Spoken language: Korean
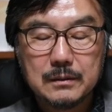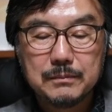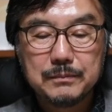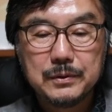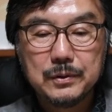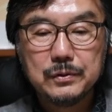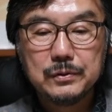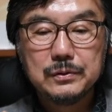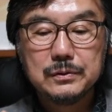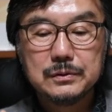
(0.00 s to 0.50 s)

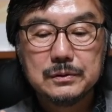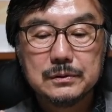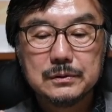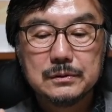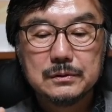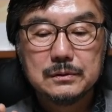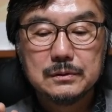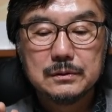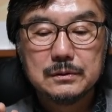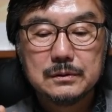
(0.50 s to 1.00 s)

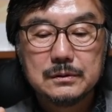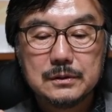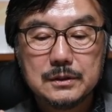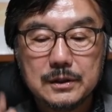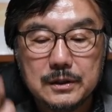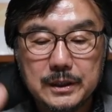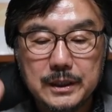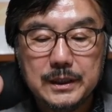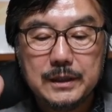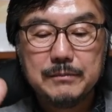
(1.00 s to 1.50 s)
비욘드
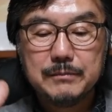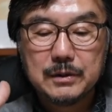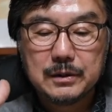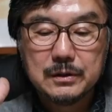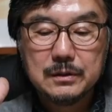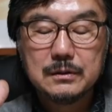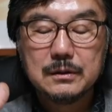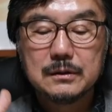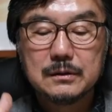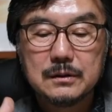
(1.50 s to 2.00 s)
저니 뭐
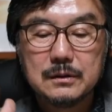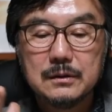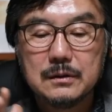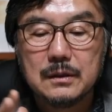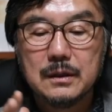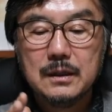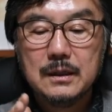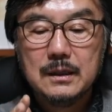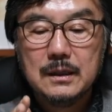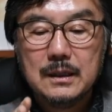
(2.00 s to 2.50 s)
그런 것들은
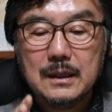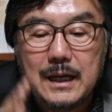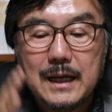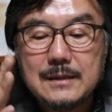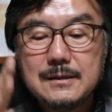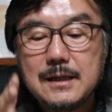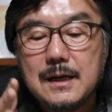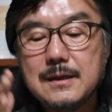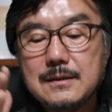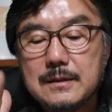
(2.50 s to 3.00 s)
한
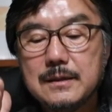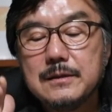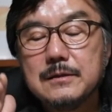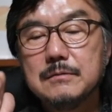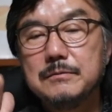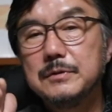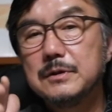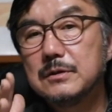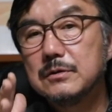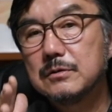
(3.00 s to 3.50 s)
장 한 장의
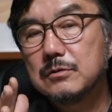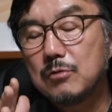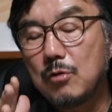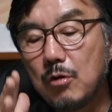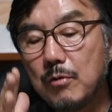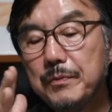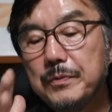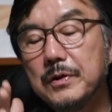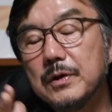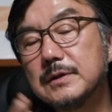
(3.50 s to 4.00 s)
의미는
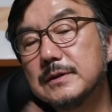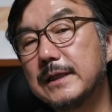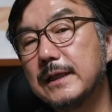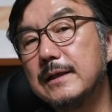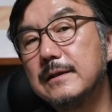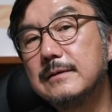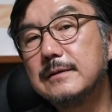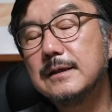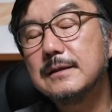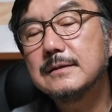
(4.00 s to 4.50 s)
조금 더
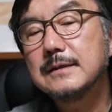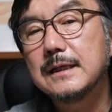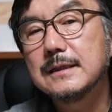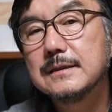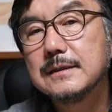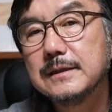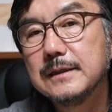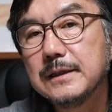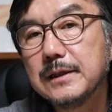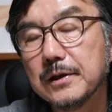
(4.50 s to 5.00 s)
세련된
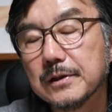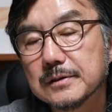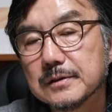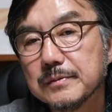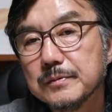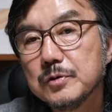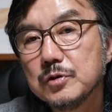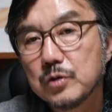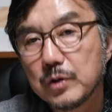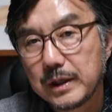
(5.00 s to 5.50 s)
사진이
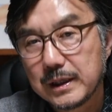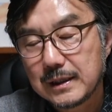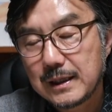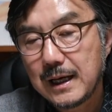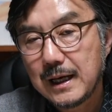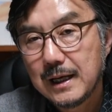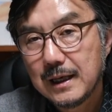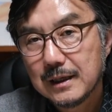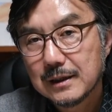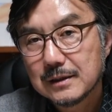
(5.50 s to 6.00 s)
되었으면
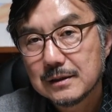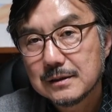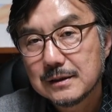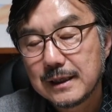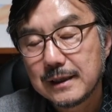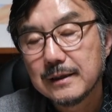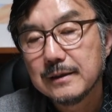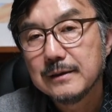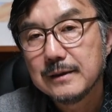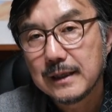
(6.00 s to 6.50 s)
좋겠다.
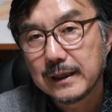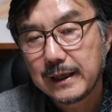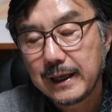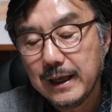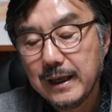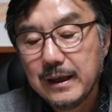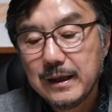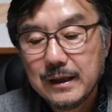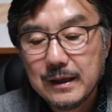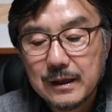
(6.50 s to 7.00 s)

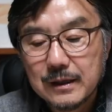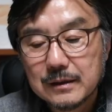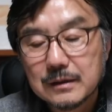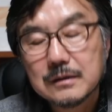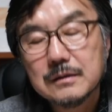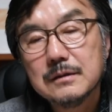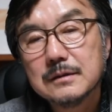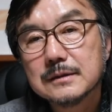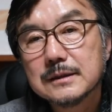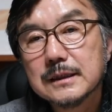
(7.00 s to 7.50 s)
세련되게. 근데
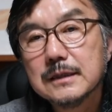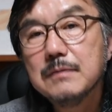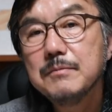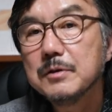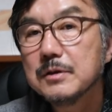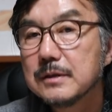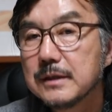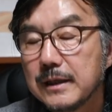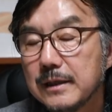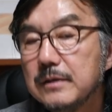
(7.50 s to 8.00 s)
그럼
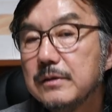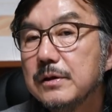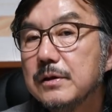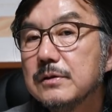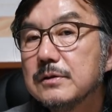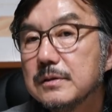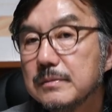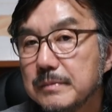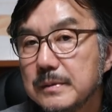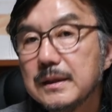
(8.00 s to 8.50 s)
찍으면서
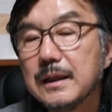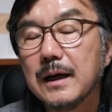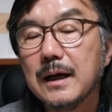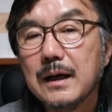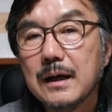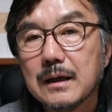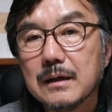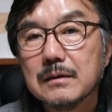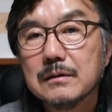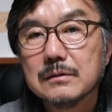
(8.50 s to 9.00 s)

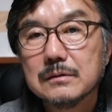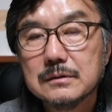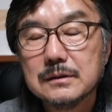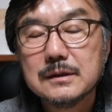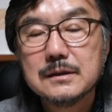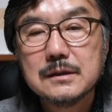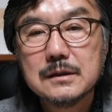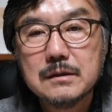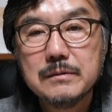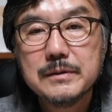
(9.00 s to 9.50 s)
세련되어집니다. 근데
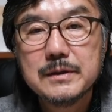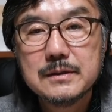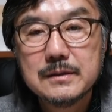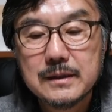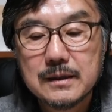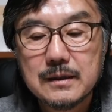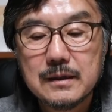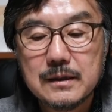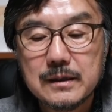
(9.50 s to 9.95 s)
지금 현재